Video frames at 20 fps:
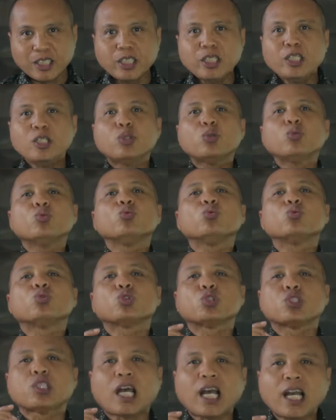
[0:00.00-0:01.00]
itu
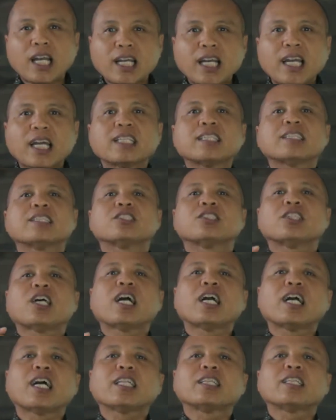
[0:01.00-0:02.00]

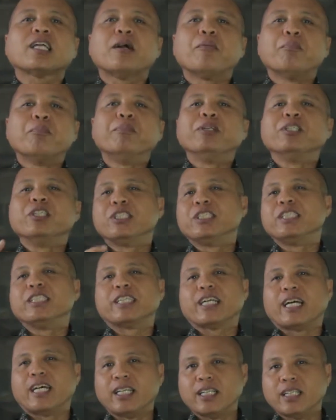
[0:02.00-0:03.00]
sangat-sangat
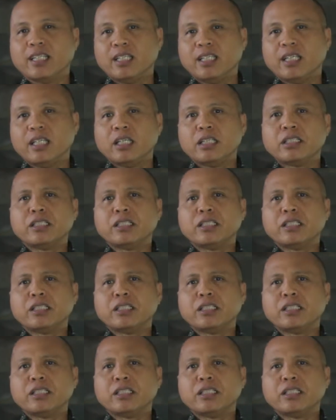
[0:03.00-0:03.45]
menyedihkan.